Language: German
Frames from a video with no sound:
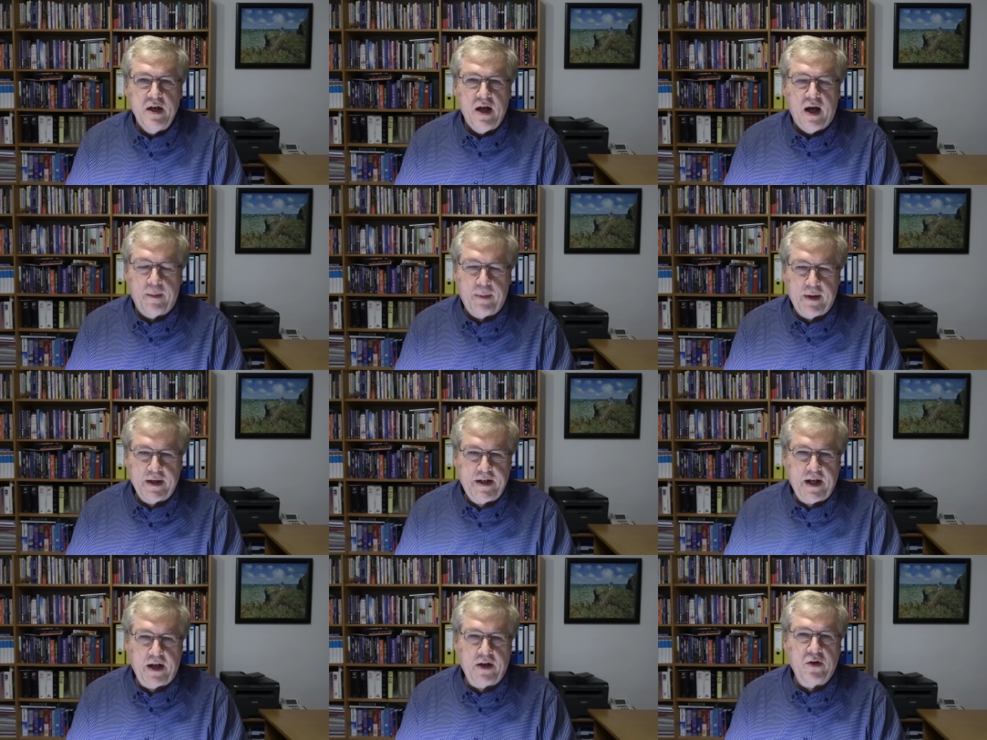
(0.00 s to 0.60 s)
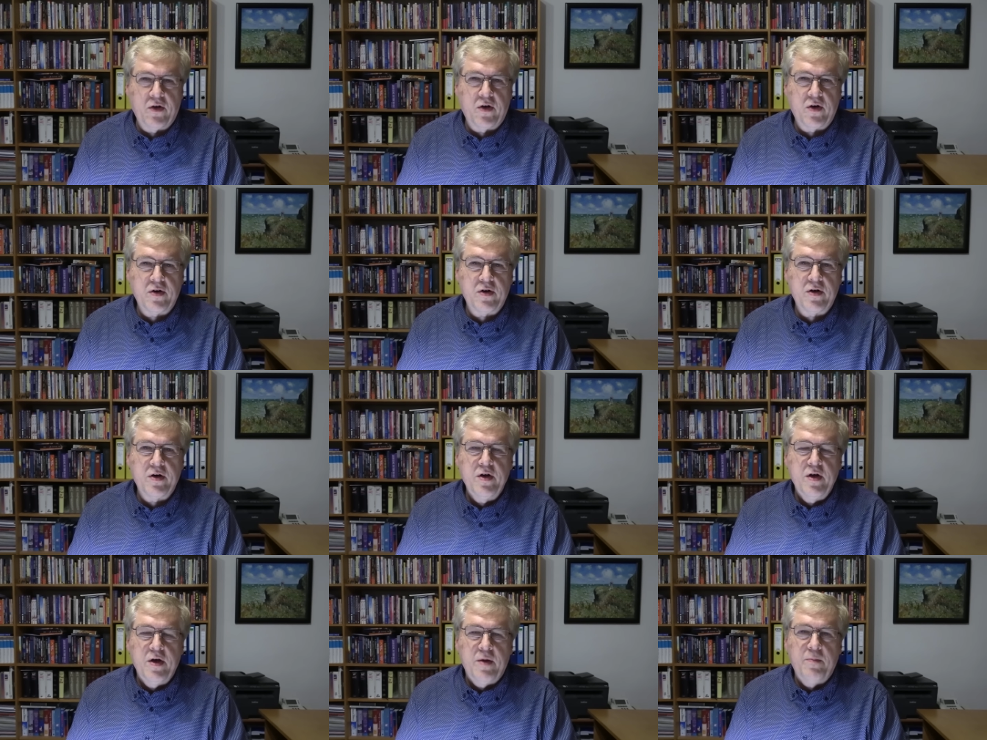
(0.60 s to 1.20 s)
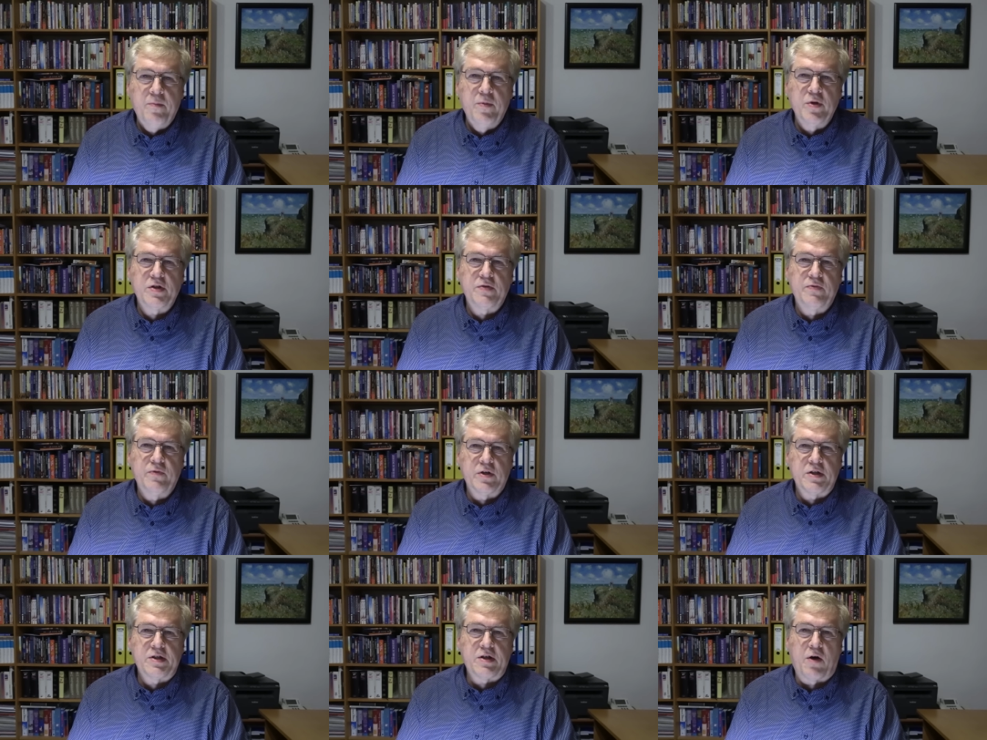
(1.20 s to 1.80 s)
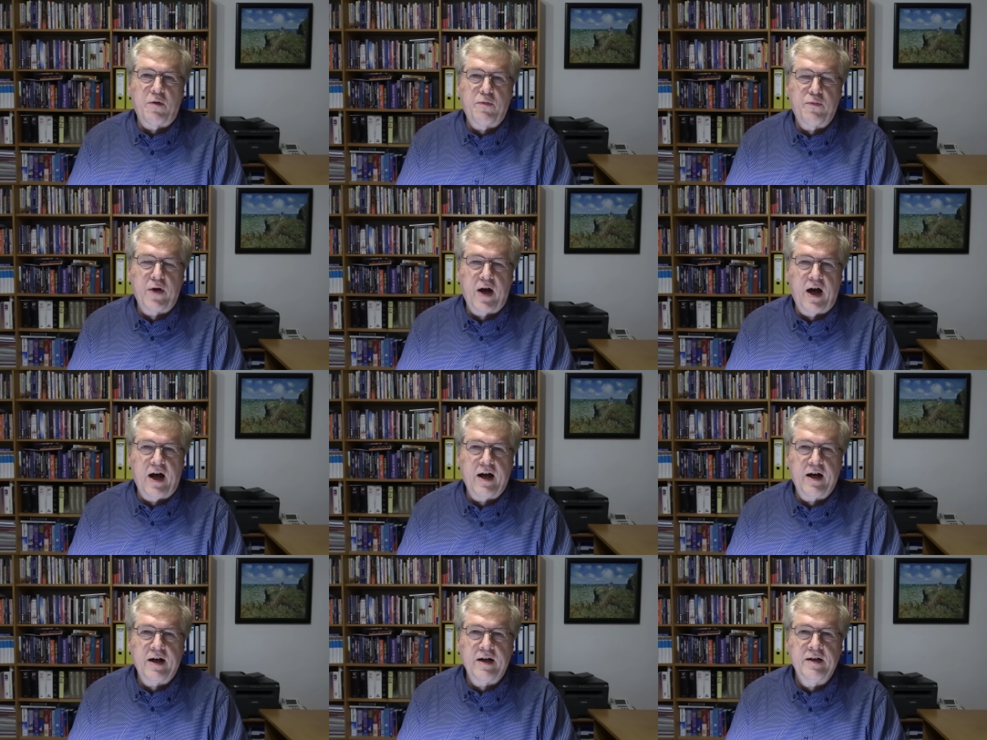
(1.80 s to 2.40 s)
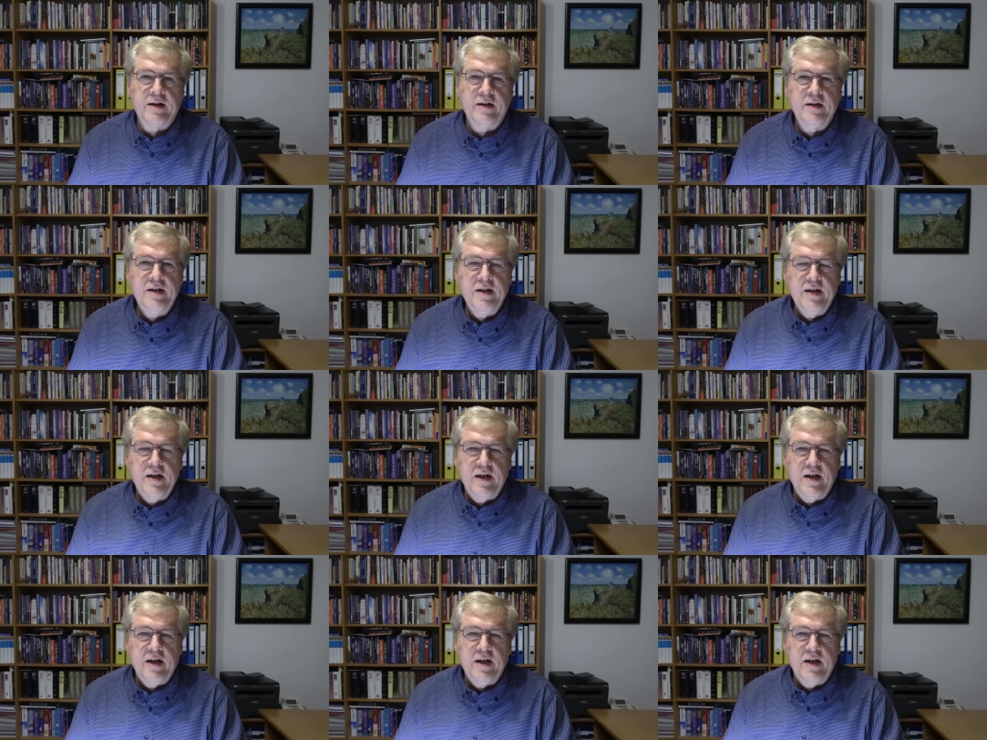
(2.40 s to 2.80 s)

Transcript: Aber dennoch müssen wir uns auch fragen,